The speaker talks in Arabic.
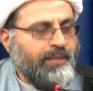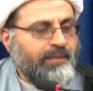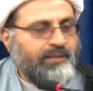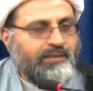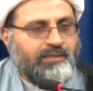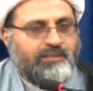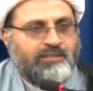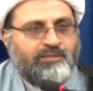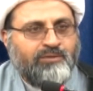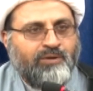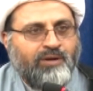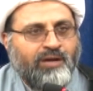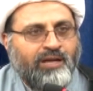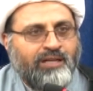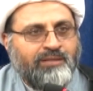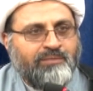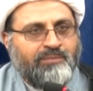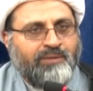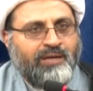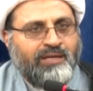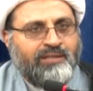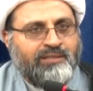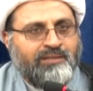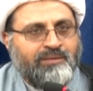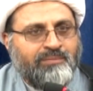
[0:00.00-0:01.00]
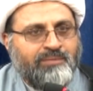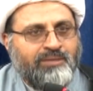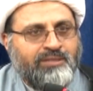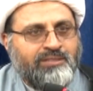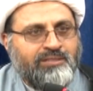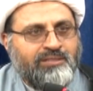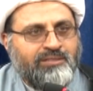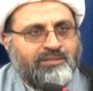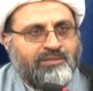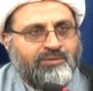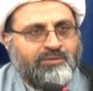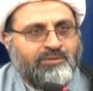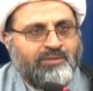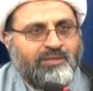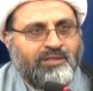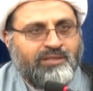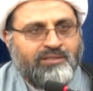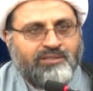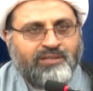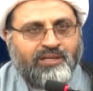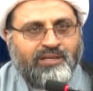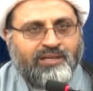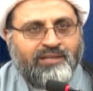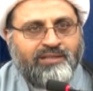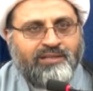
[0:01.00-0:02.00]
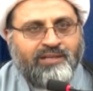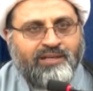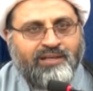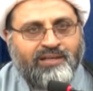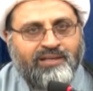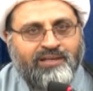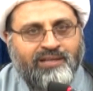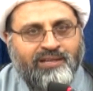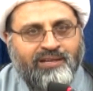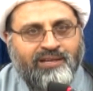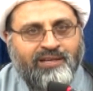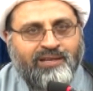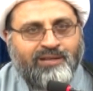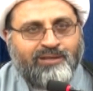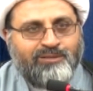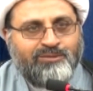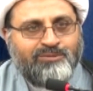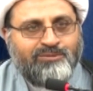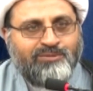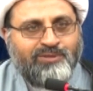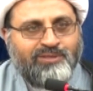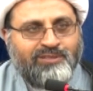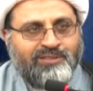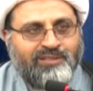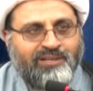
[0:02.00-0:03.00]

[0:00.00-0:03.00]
يجي واحد بعد المجلس يقول لك شيخنا خلينا نقرا سوره